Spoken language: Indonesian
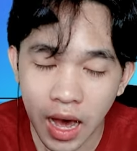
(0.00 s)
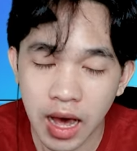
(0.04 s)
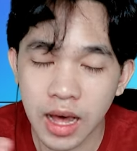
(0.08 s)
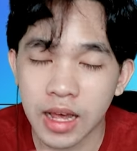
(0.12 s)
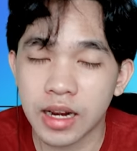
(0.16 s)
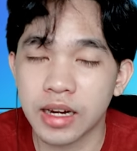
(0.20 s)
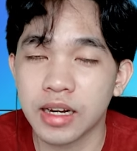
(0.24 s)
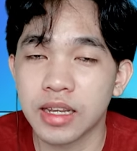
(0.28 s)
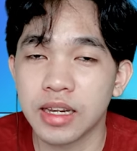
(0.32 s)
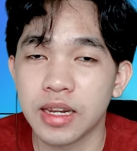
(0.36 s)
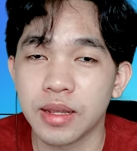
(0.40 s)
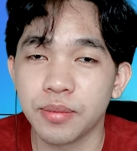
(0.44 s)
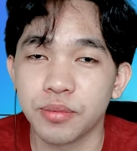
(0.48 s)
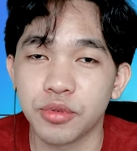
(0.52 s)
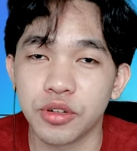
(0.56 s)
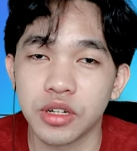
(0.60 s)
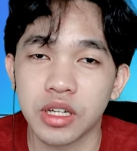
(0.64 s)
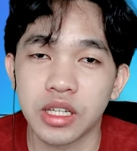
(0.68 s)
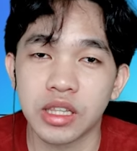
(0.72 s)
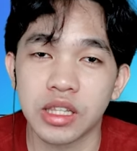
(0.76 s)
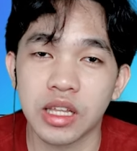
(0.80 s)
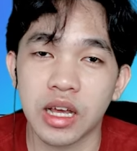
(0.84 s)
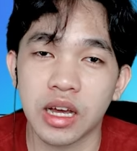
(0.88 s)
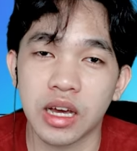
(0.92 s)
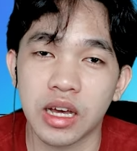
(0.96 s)
Hari ini
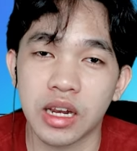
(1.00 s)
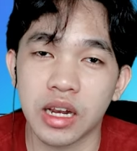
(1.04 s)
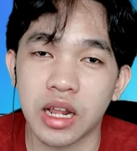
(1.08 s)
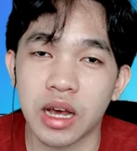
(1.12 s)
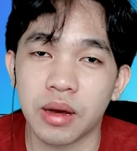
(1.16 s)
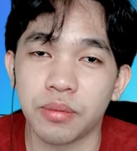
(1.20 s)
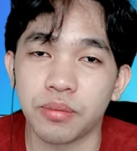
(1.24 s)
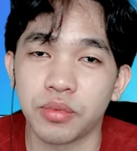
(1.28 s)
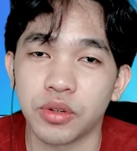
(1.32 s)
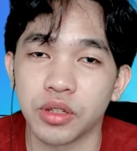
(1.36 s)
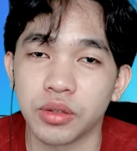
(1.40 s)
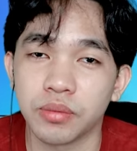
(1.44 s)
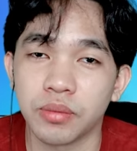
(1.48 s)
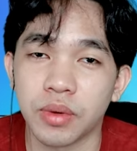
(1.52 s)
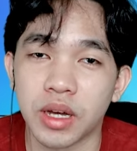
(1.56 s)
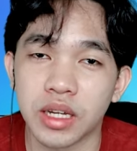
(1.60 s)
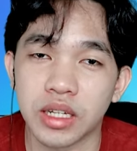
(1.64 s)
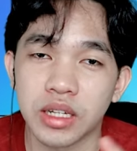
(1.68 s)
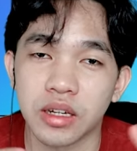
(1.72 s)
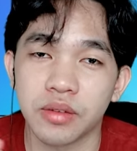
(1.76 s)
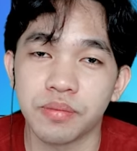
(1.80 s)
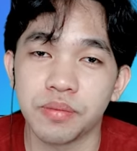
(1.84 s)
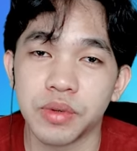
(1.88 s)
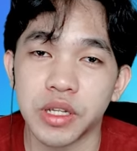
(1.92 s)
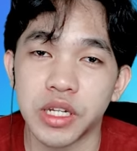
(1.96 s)
pun kita akan upload
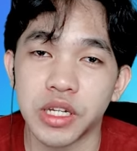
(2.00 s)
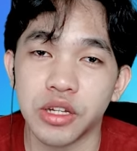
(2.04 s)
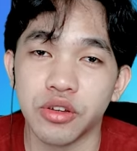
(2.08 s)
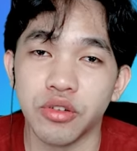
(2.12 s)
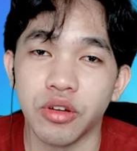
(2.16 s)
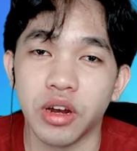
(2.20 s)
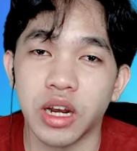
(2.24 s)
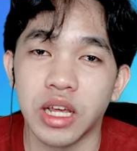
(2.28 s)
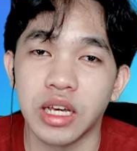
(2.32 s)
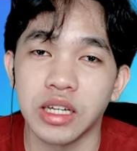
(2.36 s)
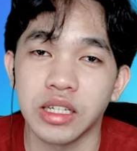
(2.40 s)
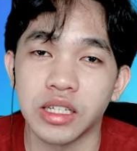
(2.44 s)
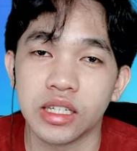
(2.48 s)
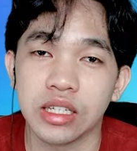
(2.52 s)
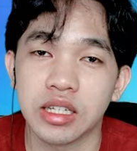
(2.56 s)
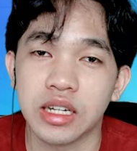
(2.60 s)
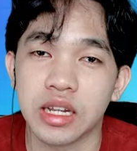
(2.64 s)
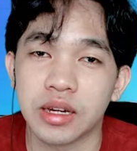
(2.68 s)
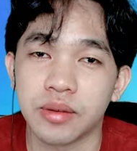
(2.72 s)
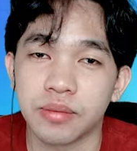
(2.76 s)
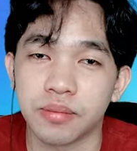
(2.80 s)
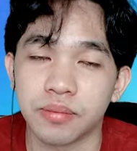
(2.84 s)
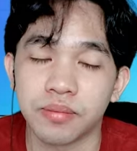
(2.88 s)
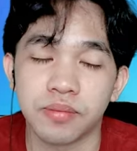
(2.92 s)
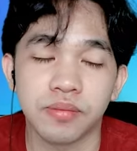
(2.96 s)
banyak video lagi
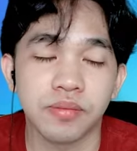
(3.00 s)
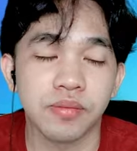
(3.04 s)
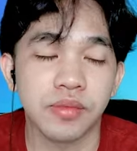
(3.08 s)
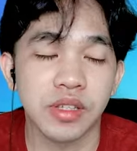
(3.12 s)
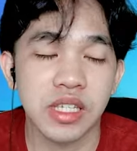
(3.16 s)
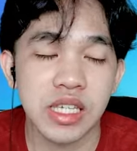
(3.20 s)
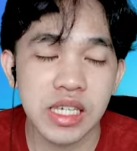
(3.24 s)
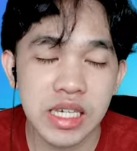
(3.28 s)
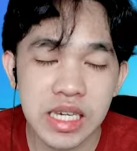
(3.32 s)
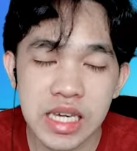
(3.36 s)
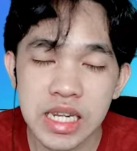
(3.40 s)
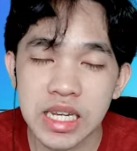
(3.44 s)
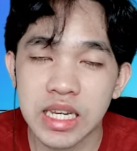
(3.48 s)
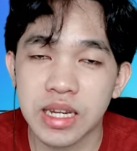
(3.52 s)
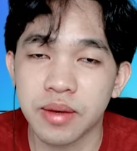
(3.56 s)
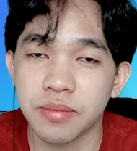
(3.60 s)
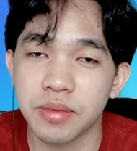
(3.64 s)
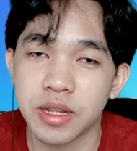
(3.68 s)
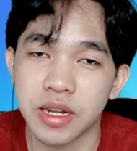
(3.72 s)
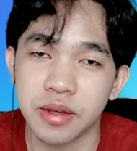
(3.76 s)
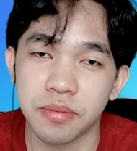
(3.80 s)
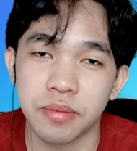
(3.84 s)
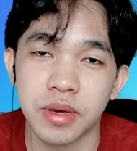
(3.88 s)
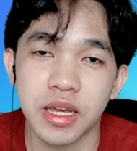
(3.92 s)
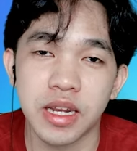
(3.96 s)
dan skinnya
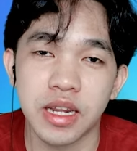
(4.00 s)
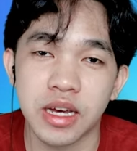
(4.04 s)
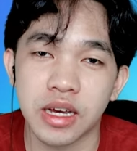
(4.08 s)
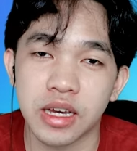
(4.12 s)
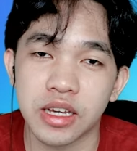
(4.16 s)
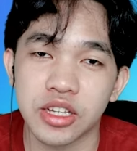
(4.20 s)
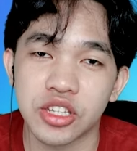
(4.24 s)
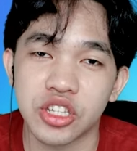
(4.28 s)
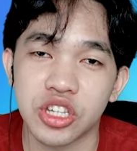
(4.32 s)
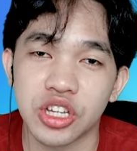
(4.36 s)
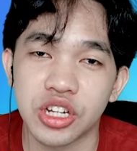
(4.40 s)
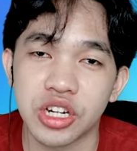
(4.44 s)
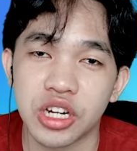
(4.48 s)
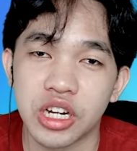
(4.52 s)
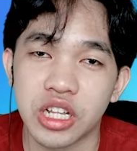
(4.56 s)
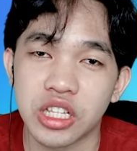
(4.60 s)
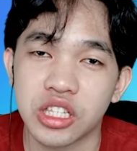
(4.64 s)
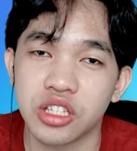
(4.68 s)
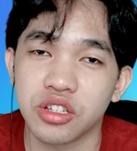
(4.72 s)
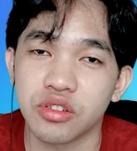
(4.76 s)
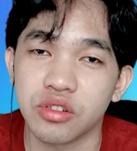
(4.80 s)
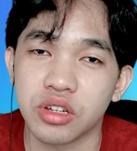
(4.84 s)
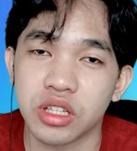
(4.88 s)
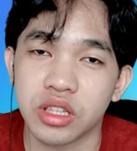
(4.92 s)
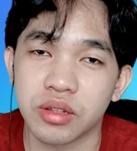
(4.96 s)
beda-beda guys. Jadi
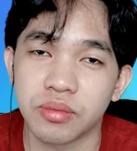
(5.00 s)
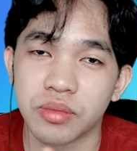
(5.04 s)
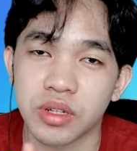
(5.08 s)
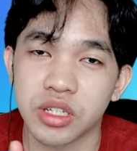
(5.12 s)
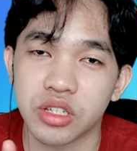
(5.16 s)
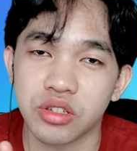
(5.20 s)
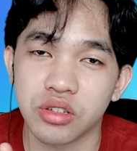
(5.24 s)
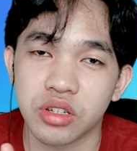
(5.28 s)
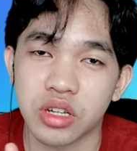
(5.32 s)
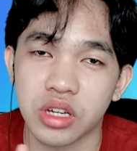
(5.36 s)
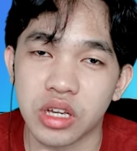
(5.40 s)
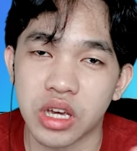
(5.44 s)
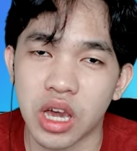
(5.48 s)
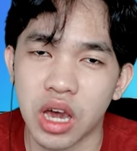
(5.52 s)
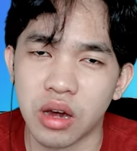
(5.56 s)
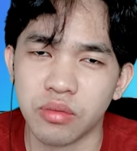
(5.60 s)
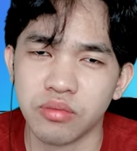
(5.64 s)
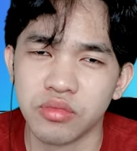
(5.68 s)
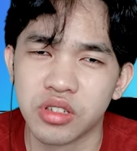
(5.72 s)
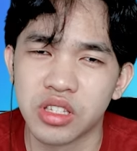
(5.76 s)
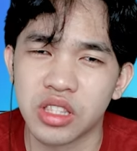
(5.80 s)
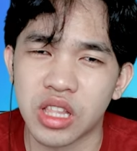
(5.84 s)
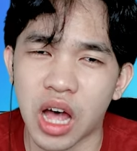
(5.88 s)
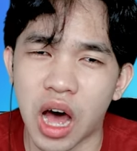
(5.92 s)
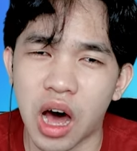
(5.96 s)
let's go kita masuk ke
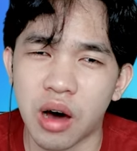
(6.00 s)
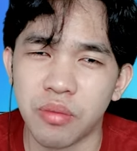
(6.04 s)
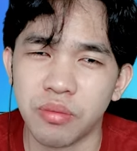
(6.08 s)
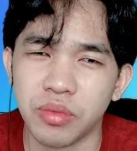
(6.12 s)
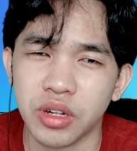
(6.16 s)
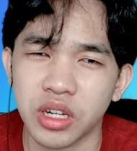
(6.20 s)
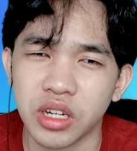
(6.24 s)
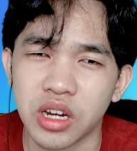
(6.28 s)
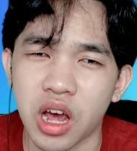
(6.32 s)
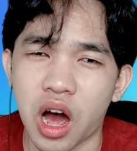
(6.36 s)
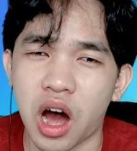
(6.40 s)
game Stumble